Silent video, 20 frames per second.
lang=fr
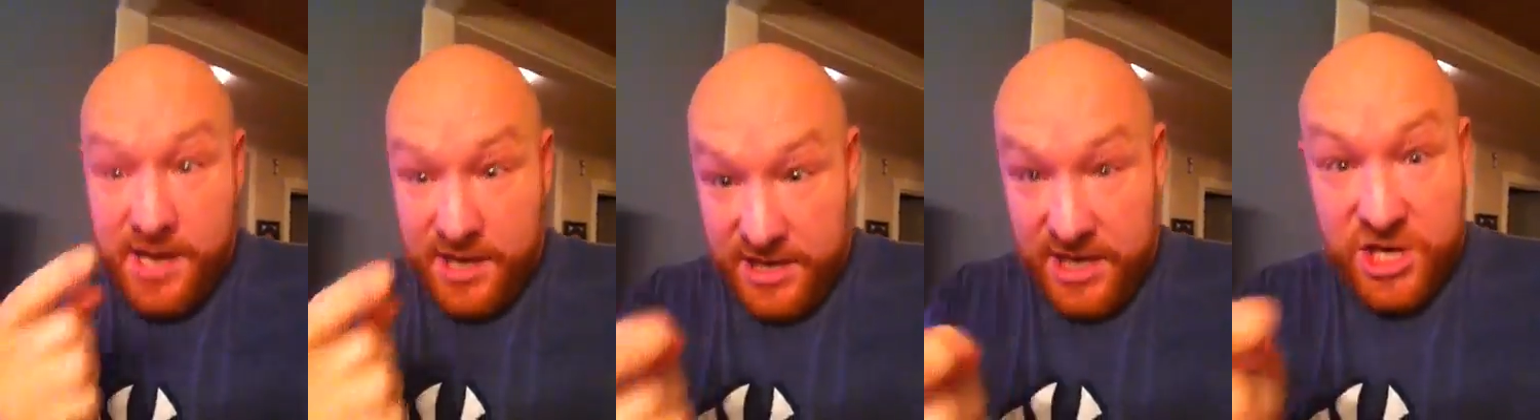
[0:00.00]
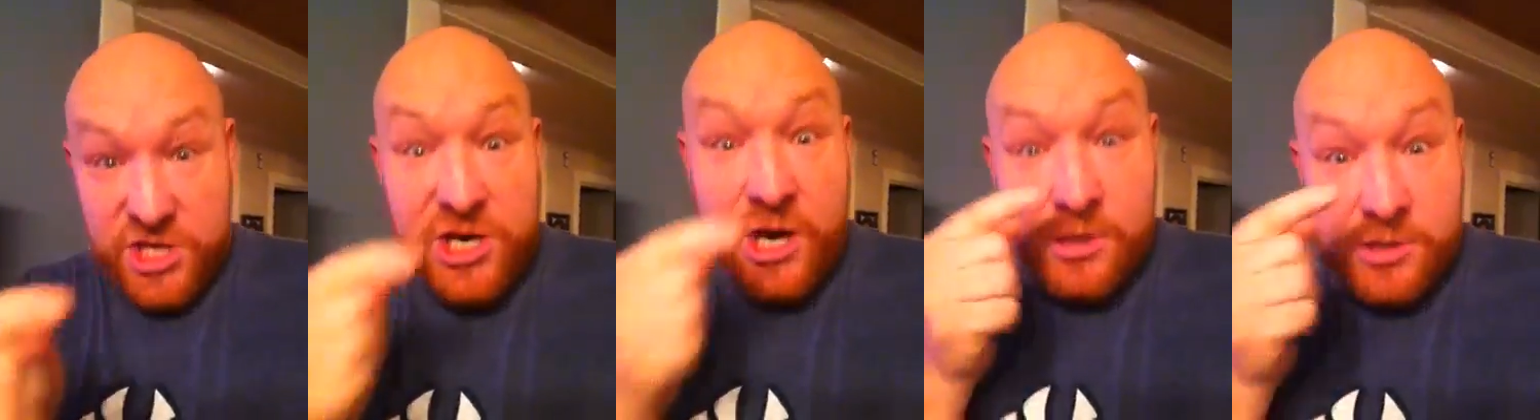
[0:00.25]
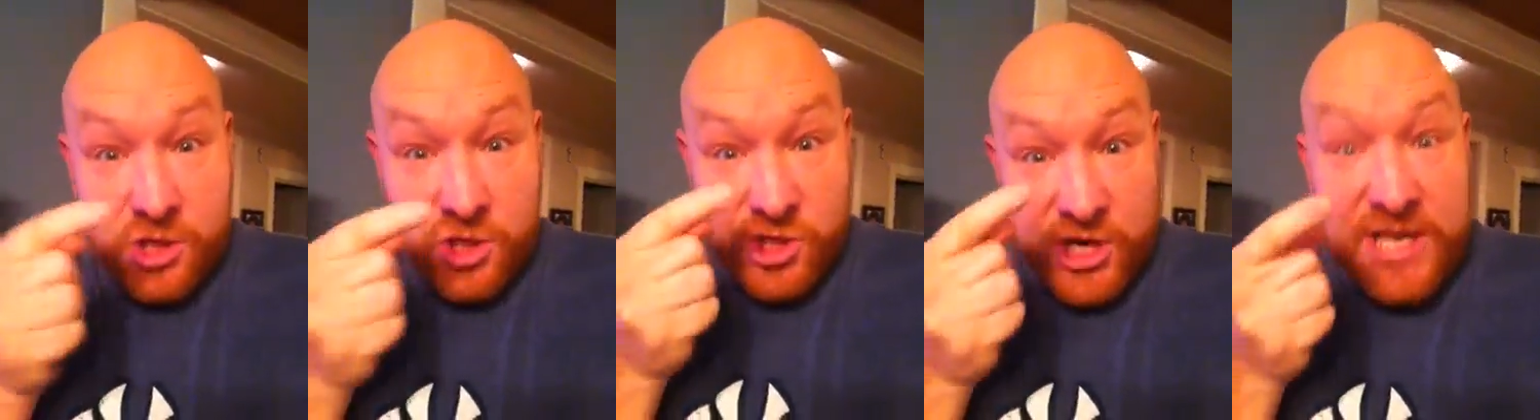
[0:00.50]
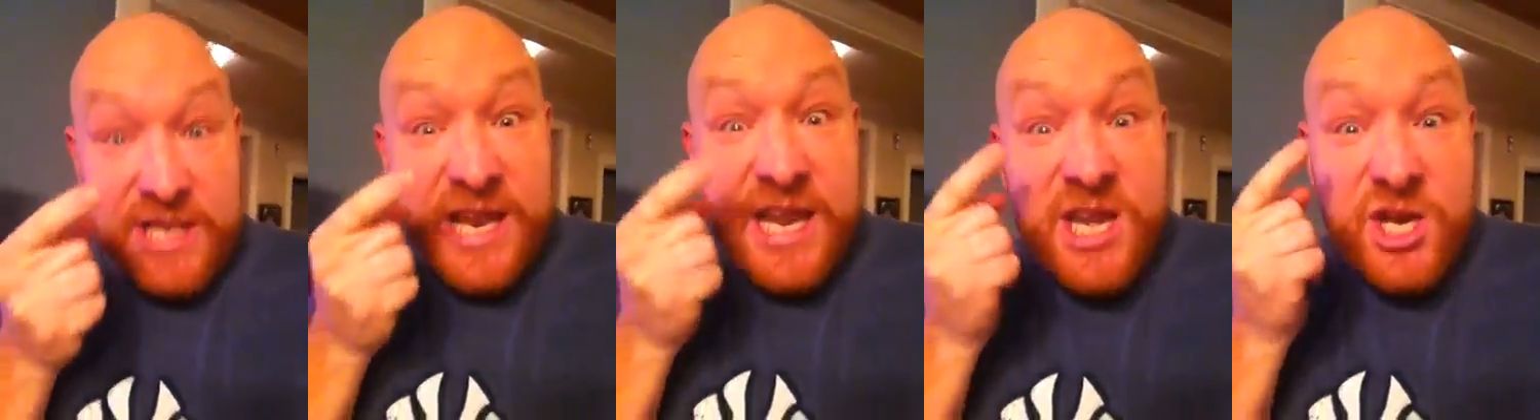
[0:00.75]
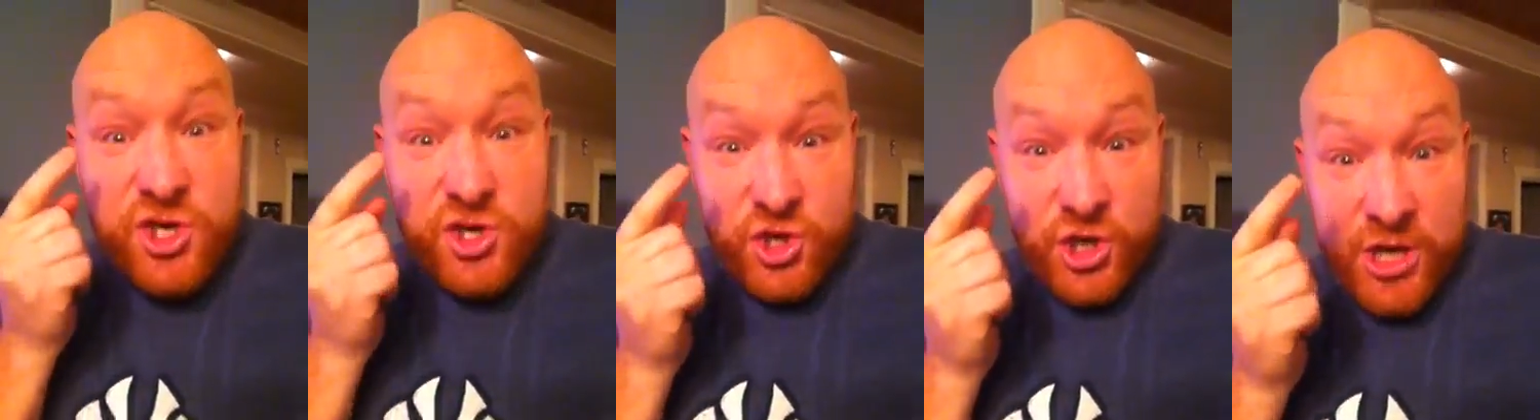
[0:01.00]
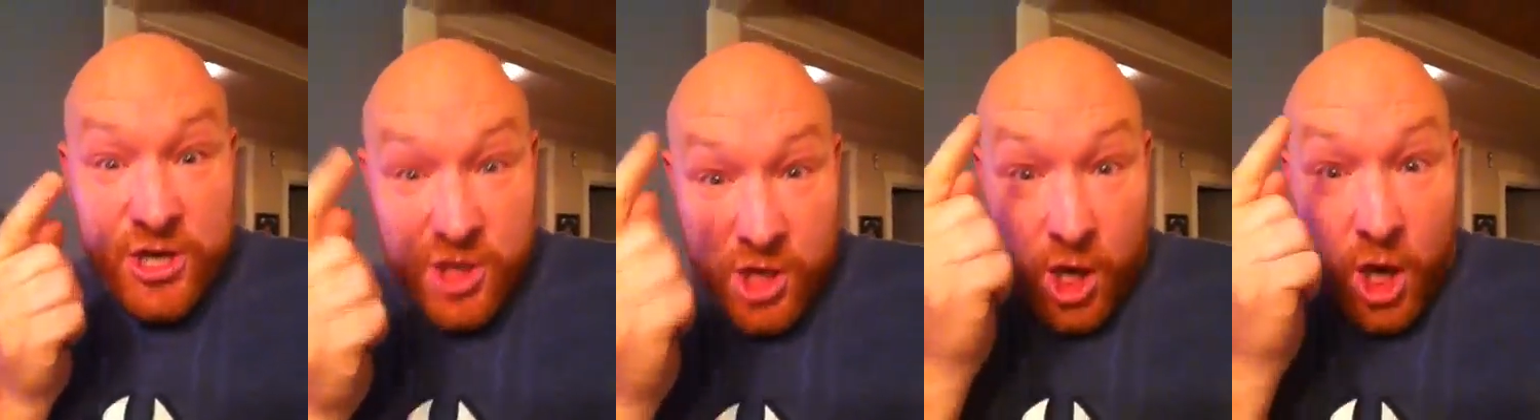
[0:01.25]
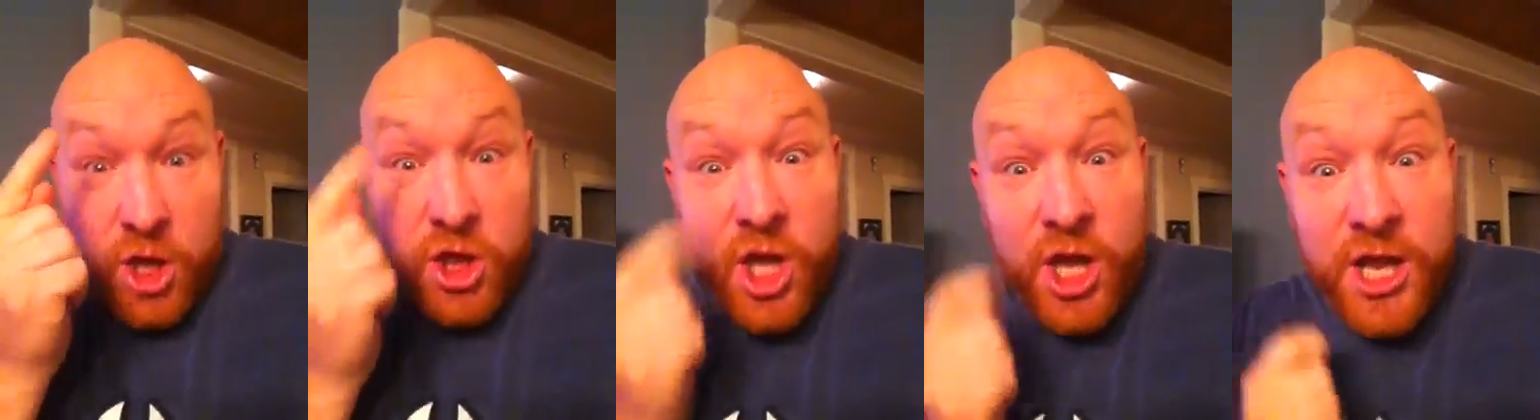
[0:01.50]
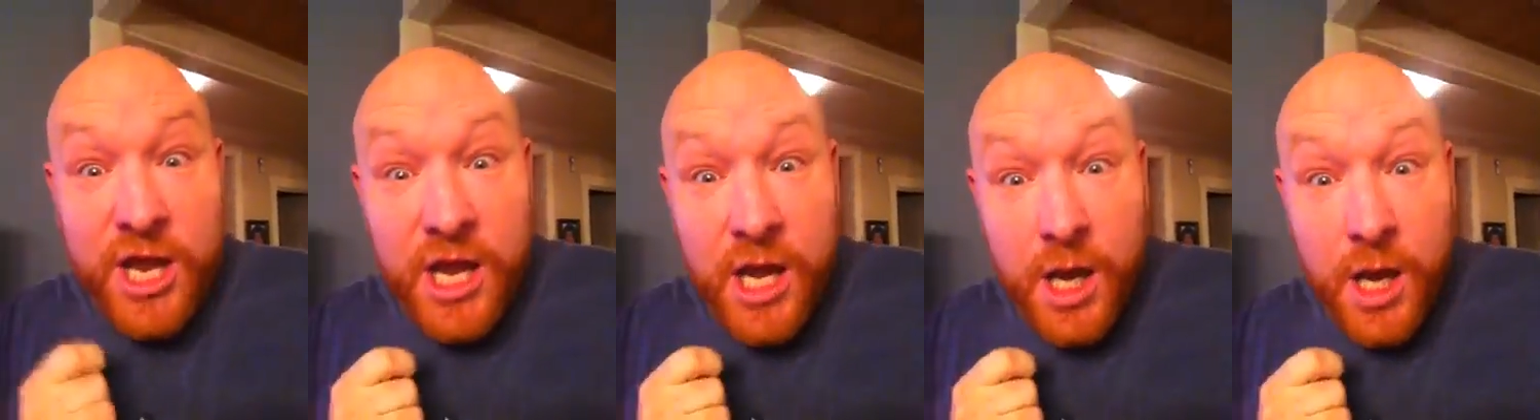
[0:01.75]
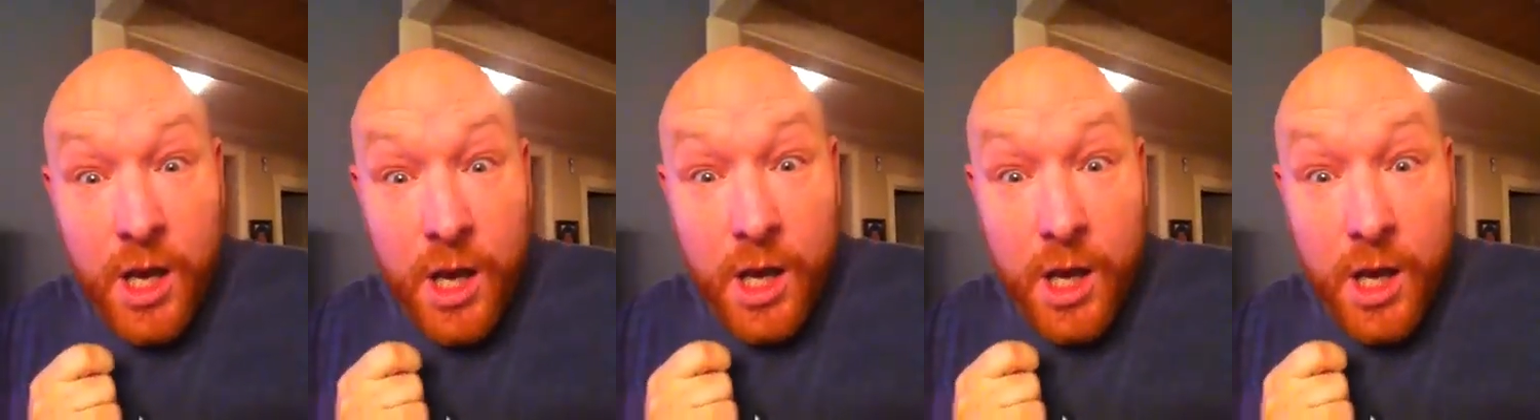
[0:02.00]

il y a des chances que j'aille dénicher une crotte de nez.